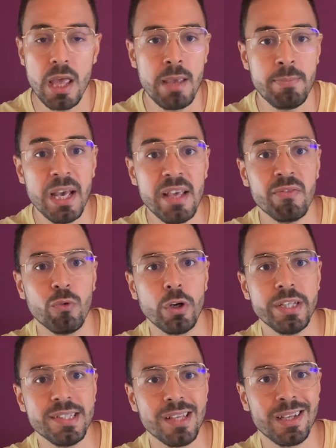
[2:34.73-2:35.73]
eh bien ils
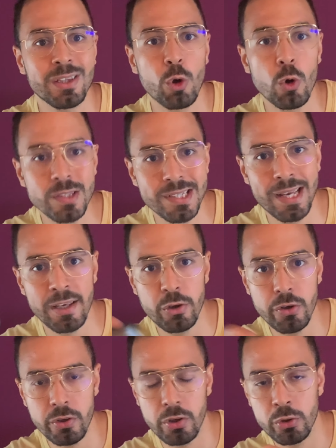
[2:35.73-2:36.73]
fournissent
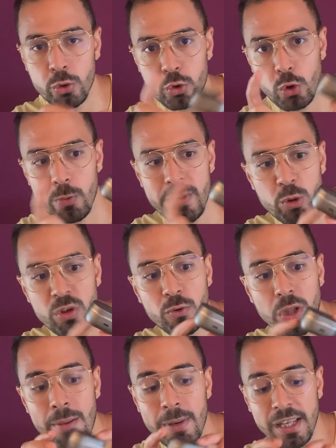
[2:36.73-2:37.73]
35 heures d'autonomie au
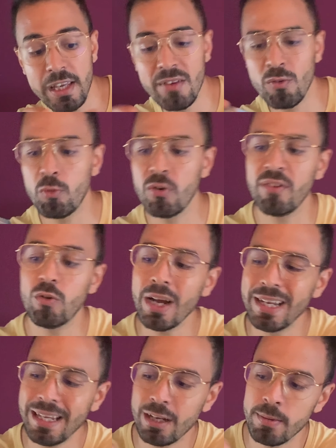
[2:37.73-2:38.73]
niveau de la batterie, et vous pouvez le
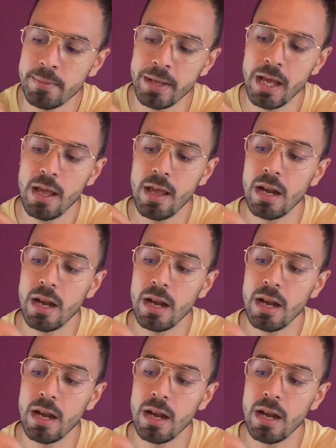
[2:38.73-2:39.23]
voir, il est quand même